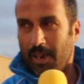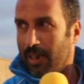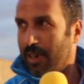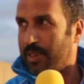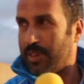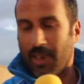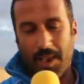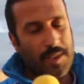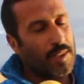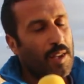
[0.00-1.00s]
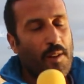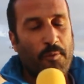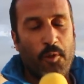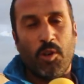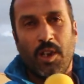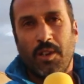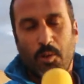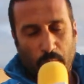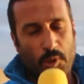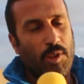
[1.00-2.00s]
التي كانت فوق
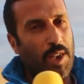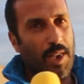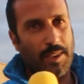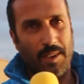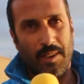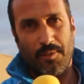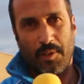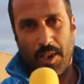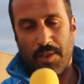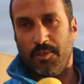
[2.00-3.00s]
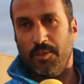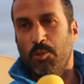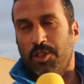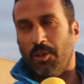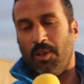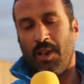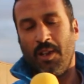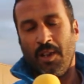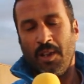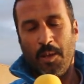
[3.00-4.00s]
وفوق العاده كانت في المستوى
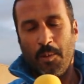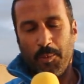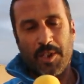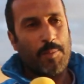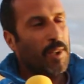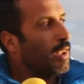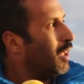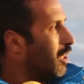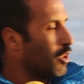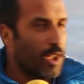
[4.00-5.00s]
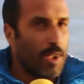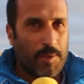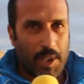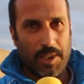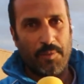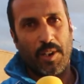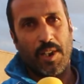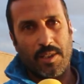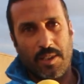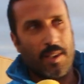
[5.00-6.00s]
بالنسبه للجانب التقني
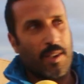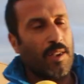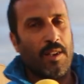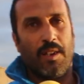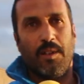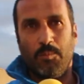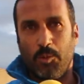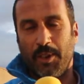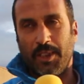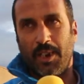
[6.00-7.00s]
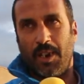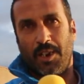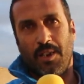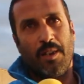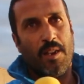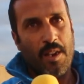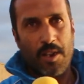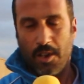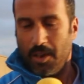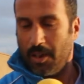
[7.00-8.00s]
فكانت آه، مبادره
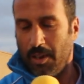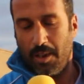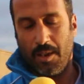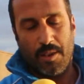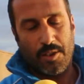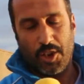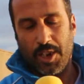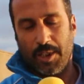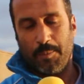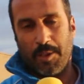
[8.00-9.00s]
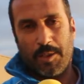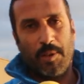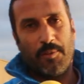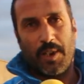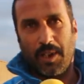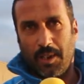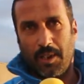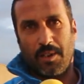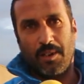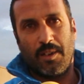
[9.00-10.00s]
آه، جيده بالنسبه للفريق
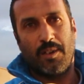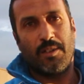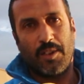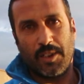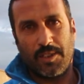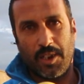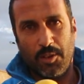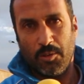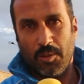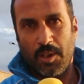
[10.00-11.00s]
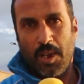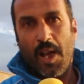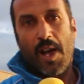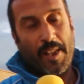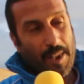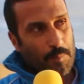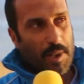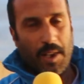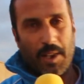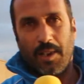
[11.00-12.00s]
آه، نهضه زايو
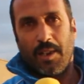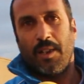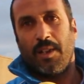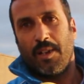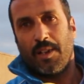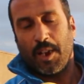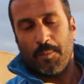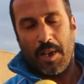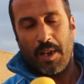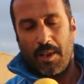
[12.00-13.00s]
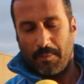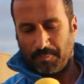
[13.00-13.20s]
رغم رغم